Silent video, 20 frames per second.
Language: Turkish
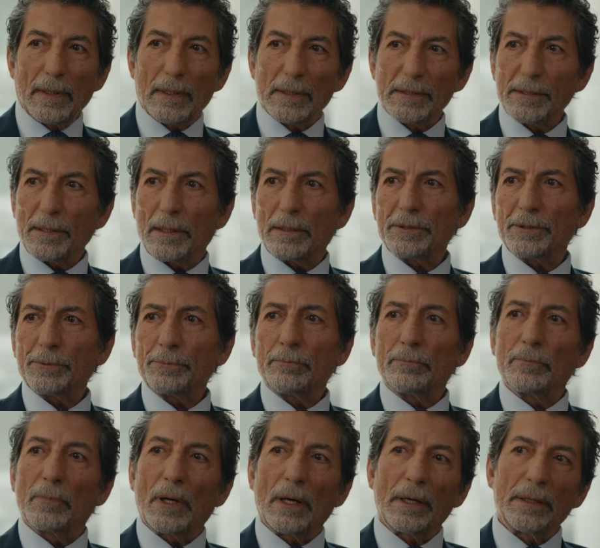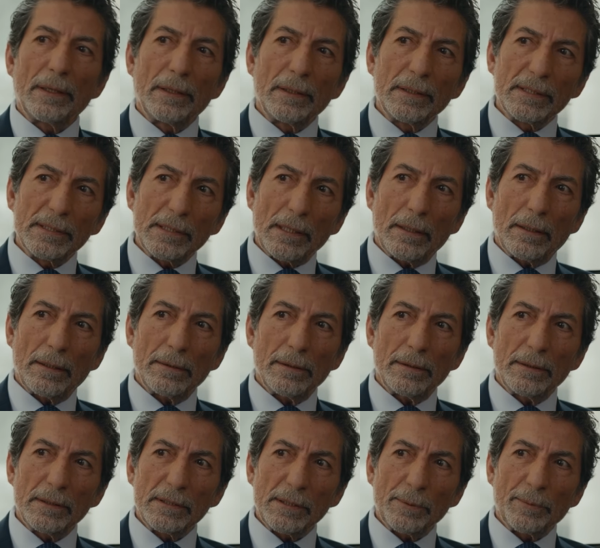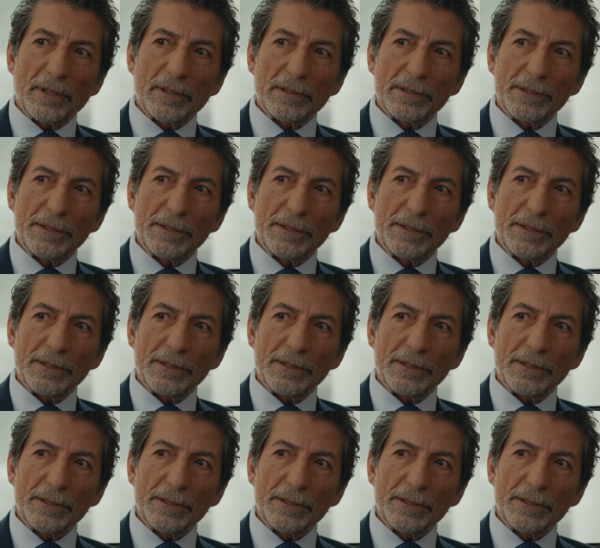Azra'cığım anneni ziyarete ne zaman